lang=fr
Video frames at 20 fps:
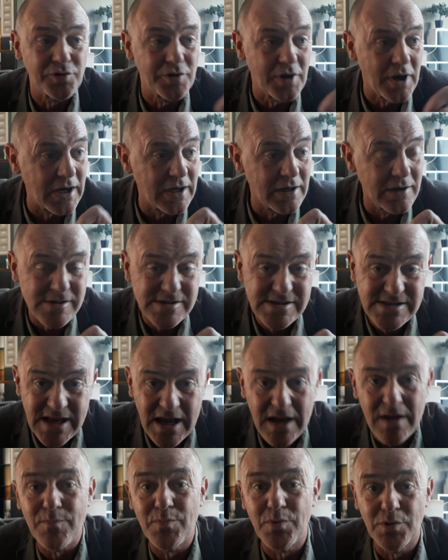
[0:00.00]
une règle
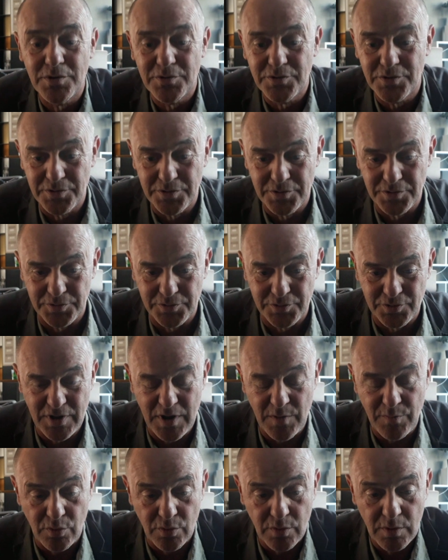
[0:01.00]
simple de,
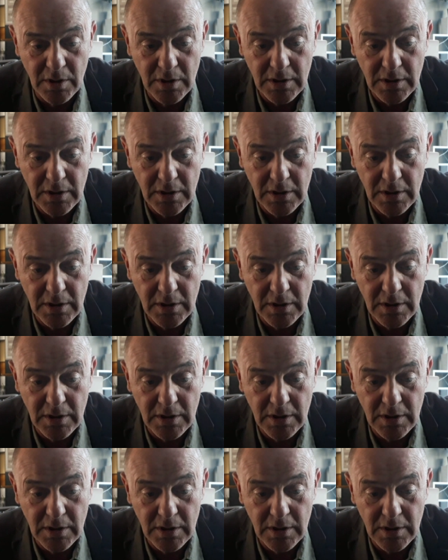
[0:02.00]
début.